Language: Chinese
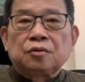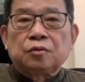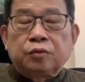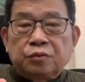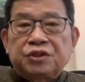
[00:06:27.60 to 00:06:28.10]

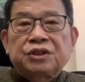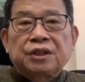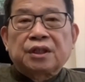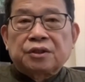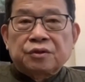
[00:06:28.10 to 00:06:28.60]
不置
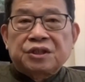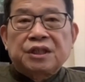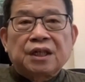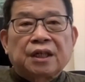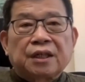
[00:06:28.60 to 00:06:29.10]
有很多
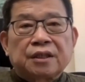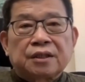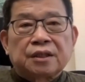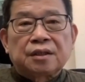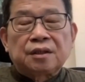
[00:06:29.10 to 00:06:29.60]
香港人的
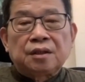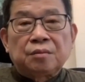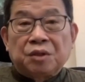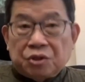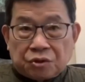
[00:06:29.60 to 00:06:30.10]

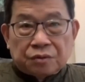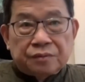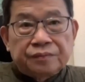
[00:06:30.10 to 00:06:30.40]
民主。